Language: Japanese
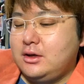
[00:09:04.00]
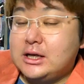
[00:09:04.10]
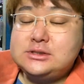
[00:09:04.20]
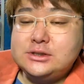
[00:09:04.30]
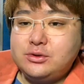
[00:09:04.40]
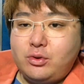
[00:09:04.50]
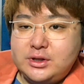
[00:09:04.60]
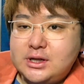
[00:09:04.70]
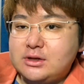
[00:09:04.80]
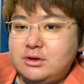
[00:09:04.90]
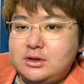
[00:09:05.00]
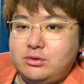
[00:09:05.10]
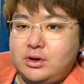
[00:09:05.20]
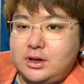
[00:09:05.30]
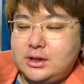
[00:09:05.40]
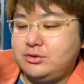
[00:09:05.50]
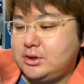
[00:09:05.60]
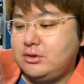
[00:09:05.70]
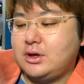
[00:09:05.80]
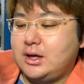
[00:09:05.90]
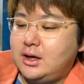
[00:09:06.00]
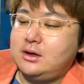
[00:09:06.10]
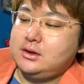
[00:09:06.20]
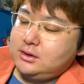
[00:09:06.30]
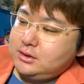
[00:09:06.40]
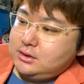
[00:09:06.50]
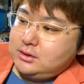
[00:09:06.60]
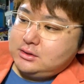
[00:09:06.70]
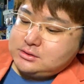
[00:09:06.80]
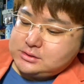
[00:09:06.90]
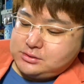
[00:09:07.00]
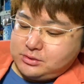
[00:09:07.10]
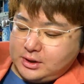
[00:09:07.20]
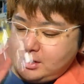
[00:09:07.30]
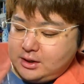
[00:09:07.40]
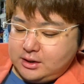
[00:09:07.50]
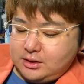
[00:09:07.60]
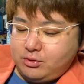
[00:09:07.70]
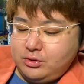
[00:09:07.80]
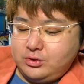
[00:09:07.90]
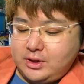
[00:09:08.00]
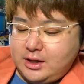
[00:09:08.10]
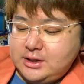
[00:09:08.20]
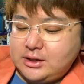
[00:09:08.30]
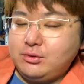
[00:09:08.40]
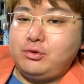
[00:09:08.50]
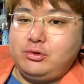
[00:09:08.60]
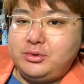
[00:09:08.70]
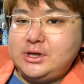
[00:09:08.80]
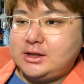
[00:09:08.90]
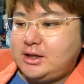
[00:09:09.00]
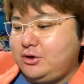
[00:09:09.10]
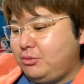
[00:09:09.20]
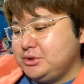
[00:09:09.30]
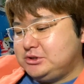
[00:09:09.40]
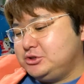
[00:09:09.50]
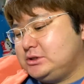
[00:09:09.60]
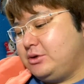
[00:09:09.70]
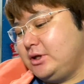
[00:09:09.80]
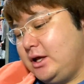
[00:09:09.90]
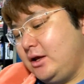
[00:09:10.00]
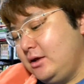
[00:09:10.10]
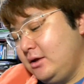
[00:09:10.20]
安いとこは200円とかで売ってるから。そう、だから、こういうのね、意外と子供に与えるおもちゃとしてはね、